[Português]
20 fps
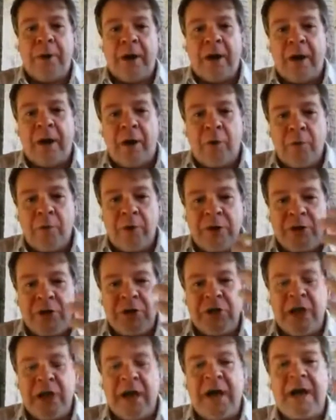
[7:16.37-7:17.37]
ao
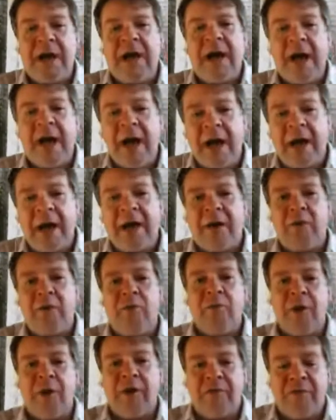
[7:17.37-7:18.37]
enxergar
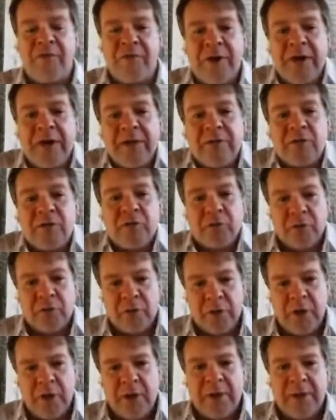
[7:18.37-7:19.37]
o avanço
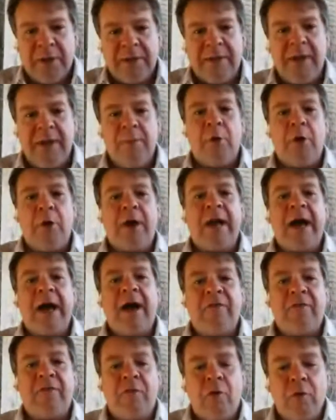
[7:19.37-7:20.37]

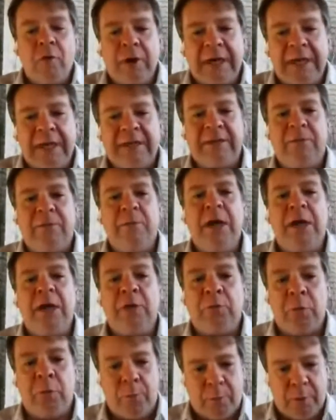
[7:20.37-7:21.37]
demográfico, o
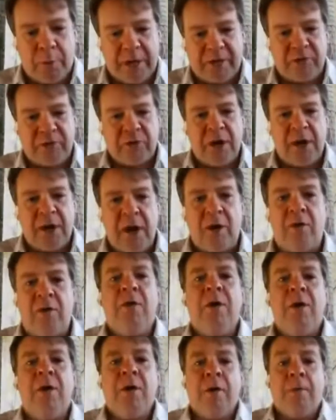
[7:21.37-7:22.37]
crescimento
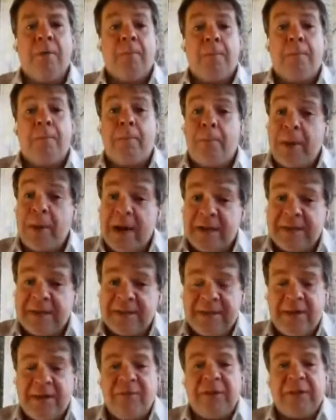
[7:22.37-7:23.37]
populacional, para
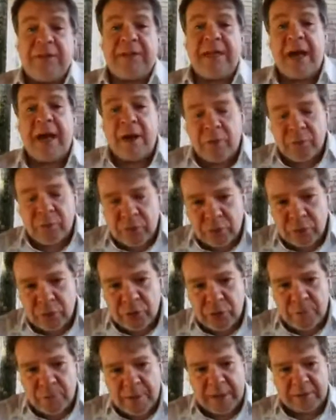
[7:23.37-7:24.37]
se evitar o
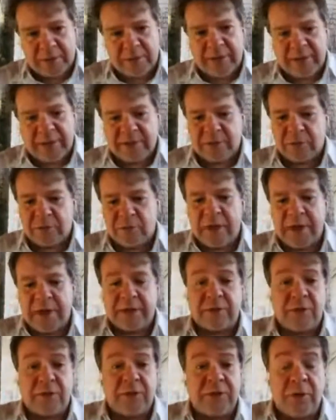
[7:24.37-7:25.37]
surgimento dessas
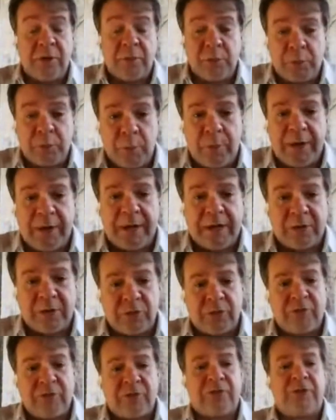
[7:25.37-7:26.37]
doenças. Nós temos
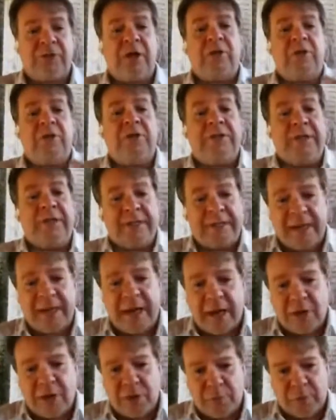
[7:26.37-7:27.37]
publicações do século
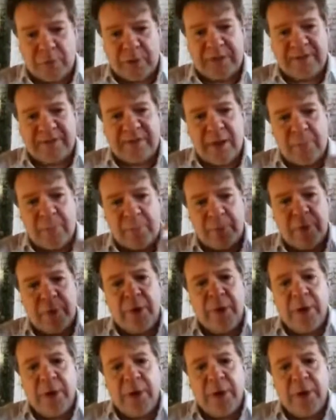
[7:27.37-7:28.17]
XVII, por exemplo,